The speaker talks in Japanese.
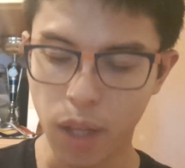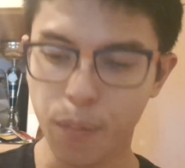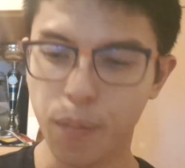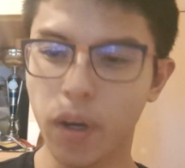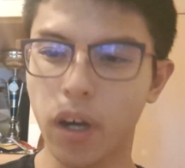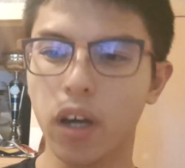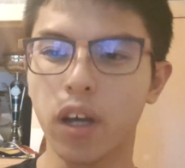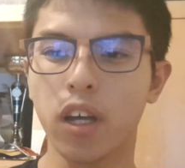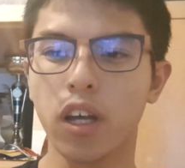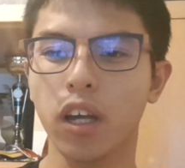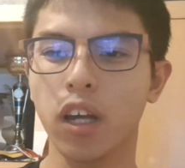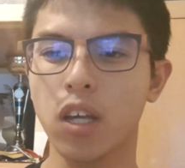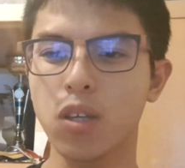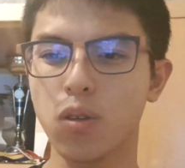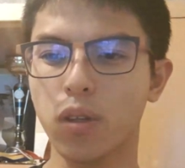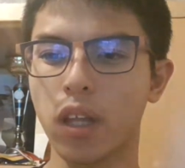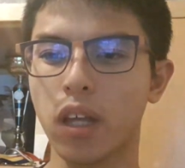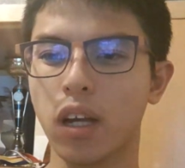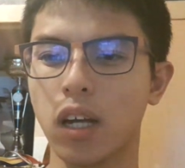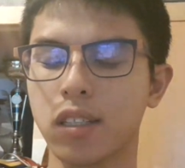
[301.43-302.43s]
まあ、基
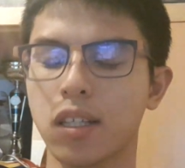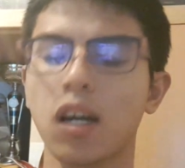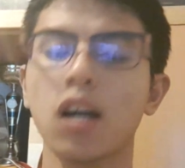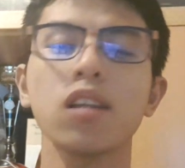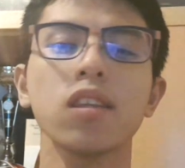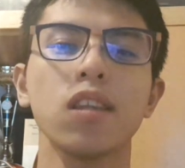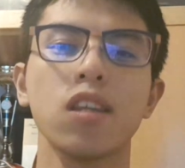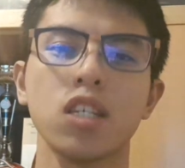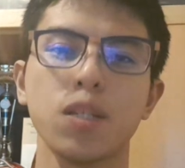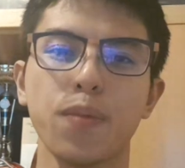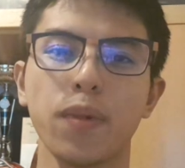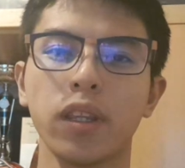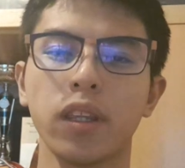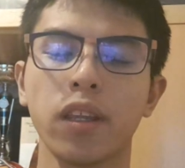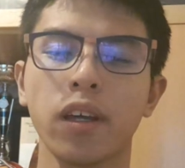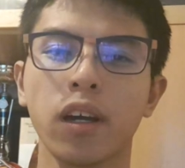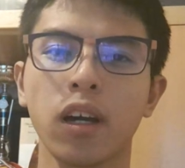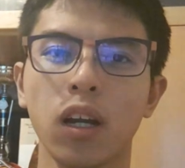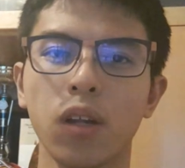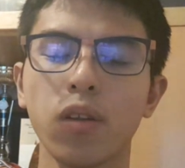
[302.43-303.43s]
礎点が下がってしまっ
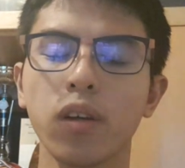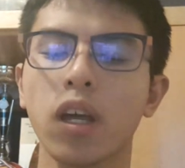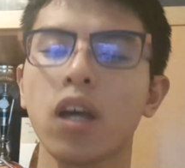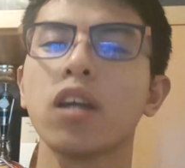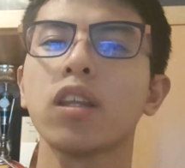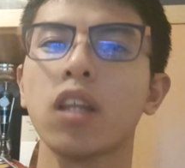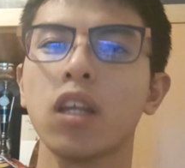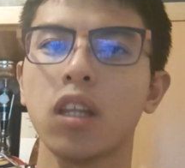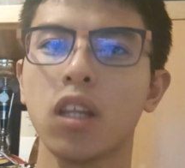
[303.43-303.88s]
てからの減